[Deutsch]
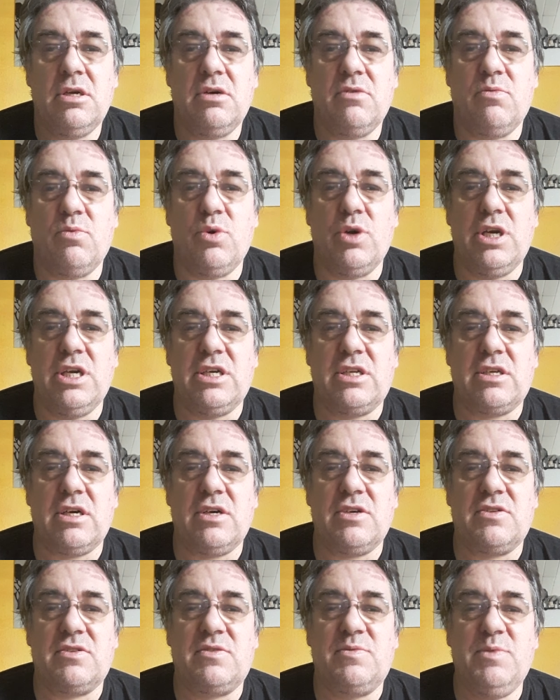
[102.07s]
wo ich
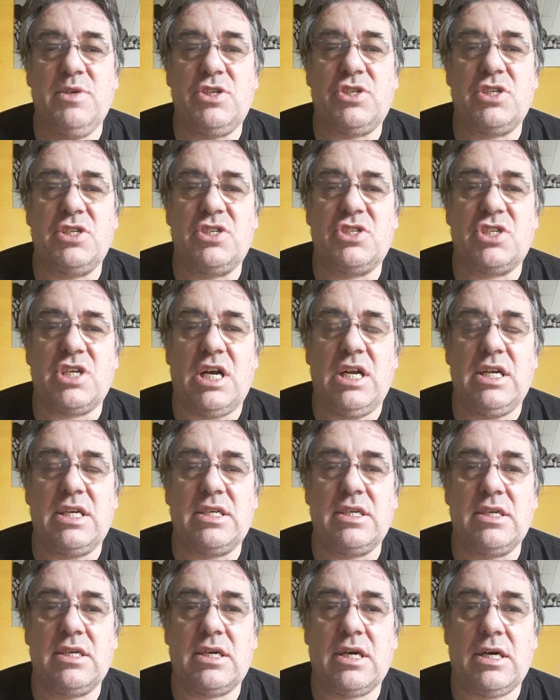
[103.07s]
das
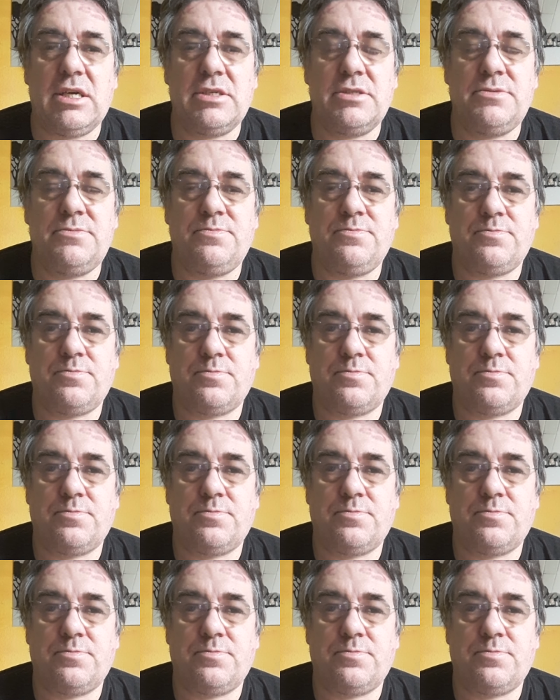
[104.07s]
zwischenschalten kann.